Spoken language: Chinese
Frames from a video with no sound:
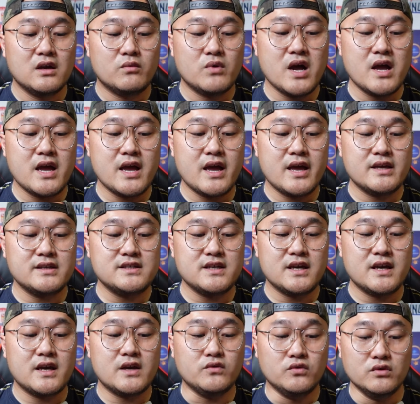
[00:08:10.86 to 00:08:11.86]
外
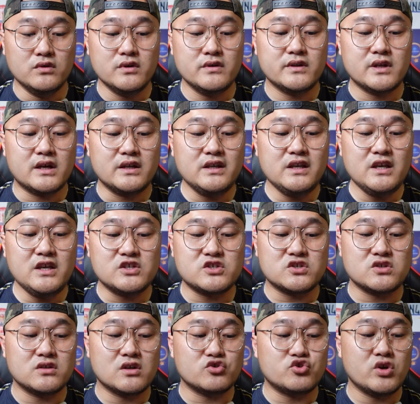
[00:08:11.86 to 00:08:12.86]
界舆论呢，一
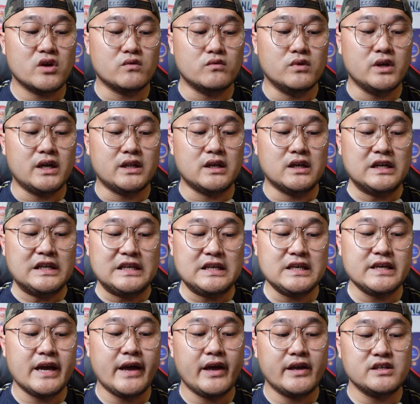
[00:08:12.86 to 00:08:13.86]
直呢劝武磊呢
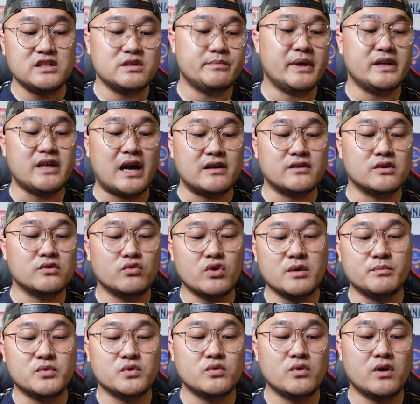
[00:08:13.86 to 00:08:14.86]
离开西班牙人
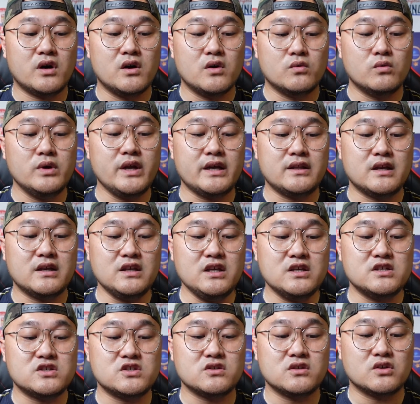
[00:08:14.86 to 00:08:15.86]
队，不过武磊呢
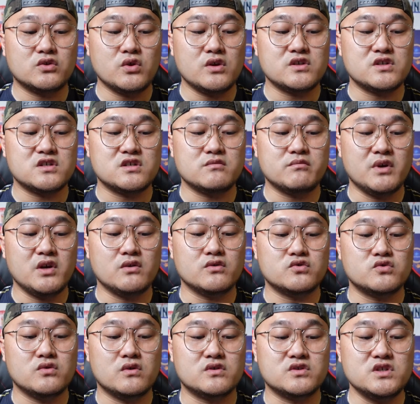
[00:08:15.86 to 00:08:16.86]
一直呢对此没有
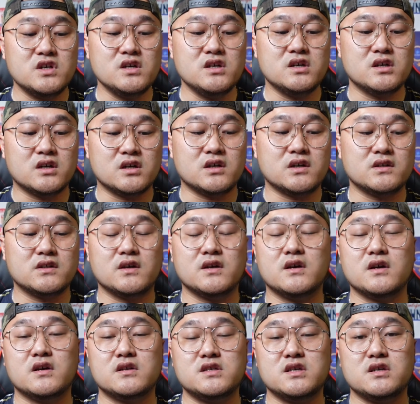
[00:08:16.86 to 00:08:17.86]
做任何
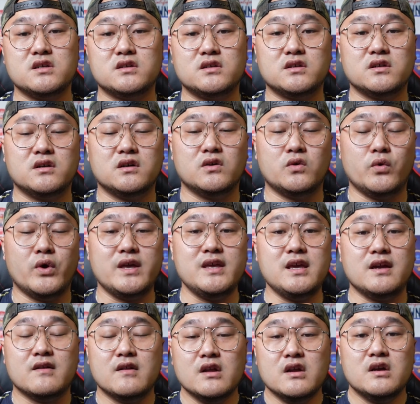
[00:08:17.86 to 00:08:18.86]
的这个回
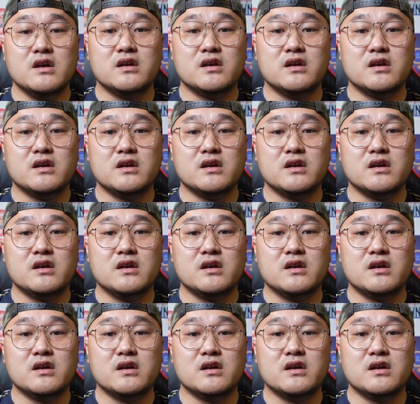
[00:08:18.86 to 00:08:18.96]
应。